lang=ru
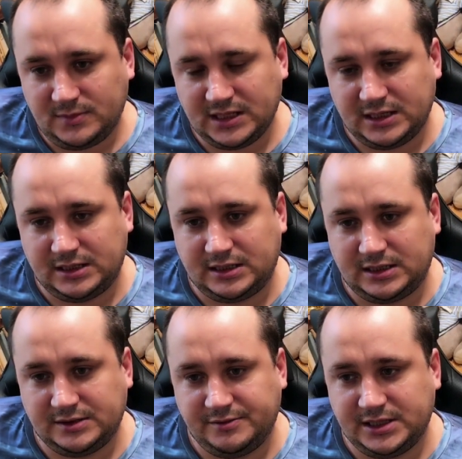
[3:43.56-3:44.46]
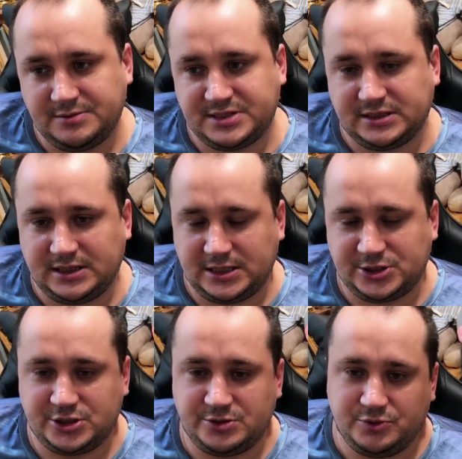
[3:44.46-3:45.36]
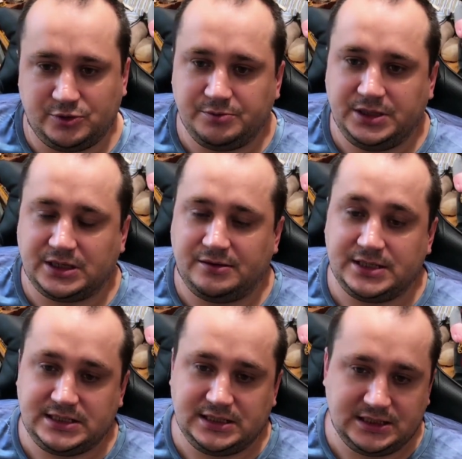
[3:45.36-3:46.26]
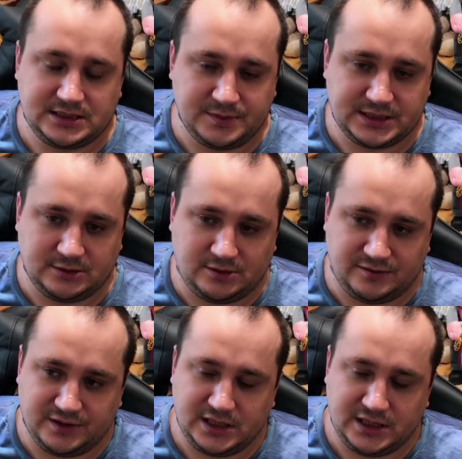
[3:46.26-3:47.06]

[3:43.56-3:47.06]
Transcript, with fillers: А, двигаемся дальше. Чемпион мира Василий Смыслов –